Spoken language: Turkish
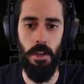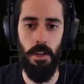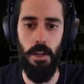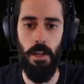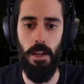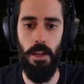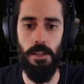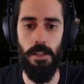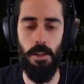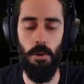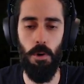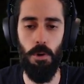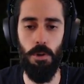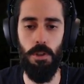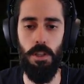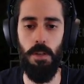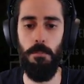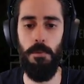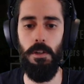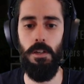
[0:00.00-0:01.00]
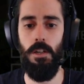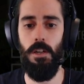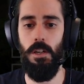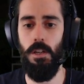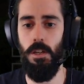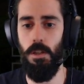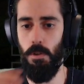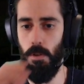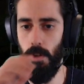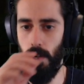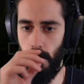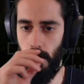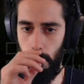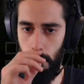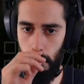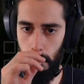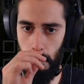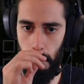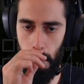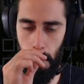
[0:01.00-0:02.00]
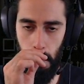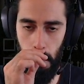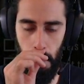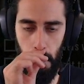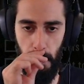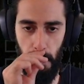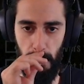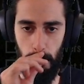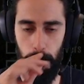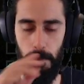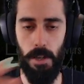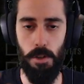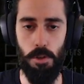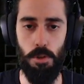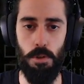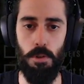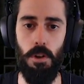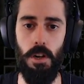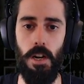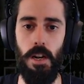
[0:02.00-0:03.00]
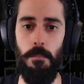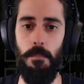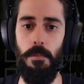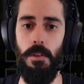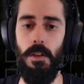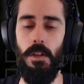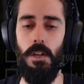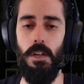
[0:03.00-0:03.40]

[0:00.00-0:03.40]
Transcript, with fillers: En azından ortamı görelim. E, ambiyansı görelim.